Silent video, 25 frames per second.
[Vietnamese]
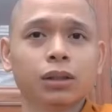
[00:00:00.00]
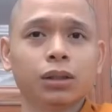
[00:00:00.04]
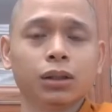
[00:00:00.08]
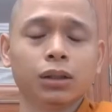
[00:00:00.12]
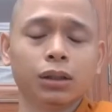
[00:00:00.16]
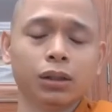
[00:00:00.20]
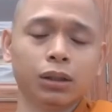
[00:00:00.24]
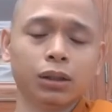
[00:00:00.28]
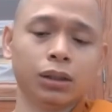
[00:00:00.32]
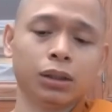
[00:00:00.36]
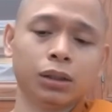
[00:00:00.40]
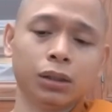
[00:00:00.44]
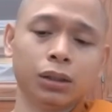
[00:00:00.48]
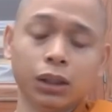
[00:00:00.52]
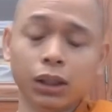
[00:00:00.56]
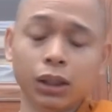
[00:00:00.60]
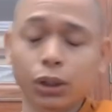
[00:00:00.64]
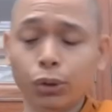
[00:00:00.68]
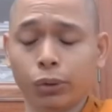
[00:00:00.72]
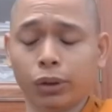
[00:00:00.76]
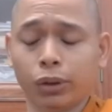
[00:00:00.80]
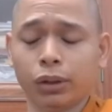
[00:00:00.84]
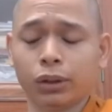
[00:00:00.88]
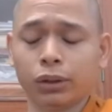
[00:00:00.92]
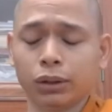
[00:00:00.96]
ờ, lý
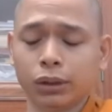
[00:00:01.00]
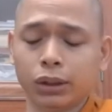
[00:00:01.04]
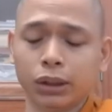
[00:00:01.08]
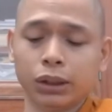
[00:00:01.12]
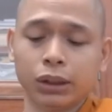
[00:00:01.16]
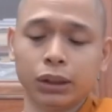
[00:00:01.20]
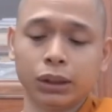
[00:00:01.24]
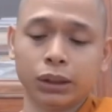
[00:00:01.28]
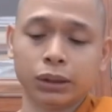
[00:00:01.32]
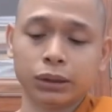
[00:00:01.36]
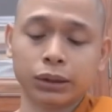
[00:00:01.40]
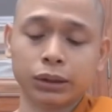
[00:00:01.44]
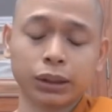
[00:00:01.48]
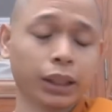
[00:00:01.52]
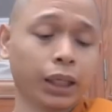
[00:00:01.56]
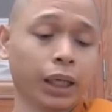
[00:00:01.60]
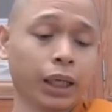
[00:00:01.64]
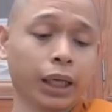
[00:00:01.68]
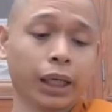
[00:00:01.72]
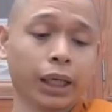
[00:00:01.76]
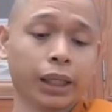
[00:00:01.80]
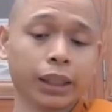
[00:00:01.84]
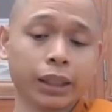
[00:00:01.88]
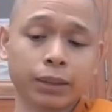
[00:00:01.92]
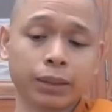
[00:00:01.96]
luận thì rất là
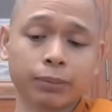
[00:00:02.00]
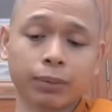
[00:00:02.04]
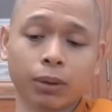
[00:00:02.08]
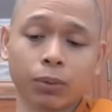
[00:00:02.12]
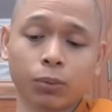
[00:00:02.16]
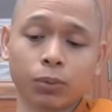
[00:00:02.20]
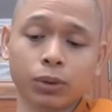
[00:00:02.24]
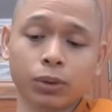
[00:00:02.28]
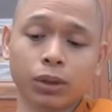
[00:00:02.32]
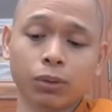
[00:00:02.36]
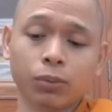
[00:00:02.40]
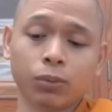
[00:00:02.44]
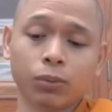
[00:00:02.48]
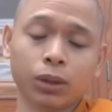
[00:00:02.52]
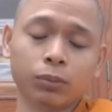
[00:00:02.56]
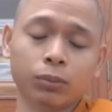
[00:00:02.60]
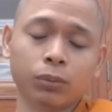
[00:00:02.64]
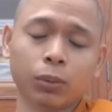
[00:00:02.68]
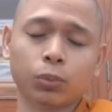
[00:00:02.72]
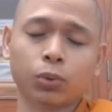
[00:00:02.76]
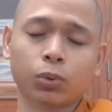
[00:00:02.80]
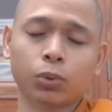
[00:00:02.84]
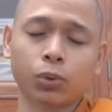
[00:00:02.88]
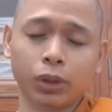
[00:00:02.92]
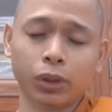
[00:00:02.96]
hay nhưng mà quý vị quên
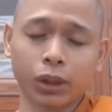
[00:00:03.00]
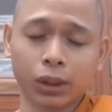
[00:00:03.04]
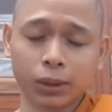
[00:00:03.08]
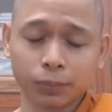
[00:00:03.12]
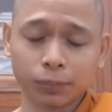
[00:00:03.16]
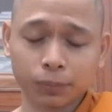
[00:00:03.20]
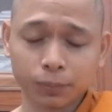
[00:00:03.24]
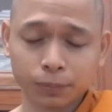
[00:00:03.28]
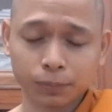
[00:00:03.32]
một chuyện